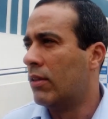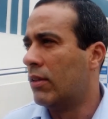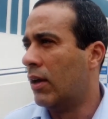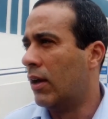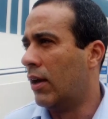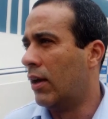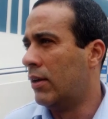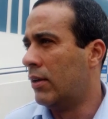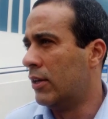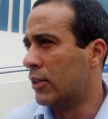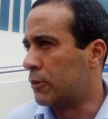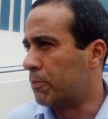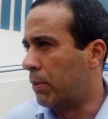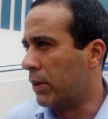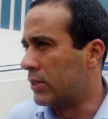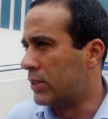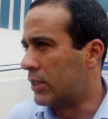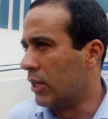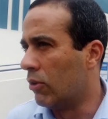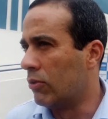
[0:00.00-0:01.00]
né, em
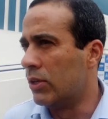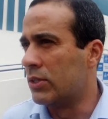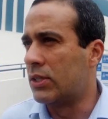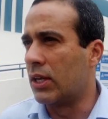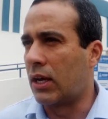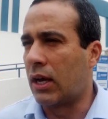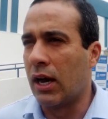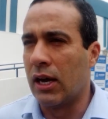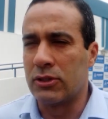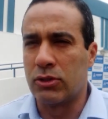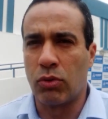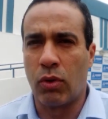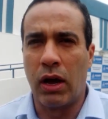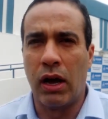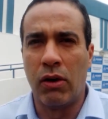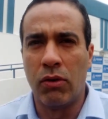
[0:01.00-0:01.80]
especial nesse caso o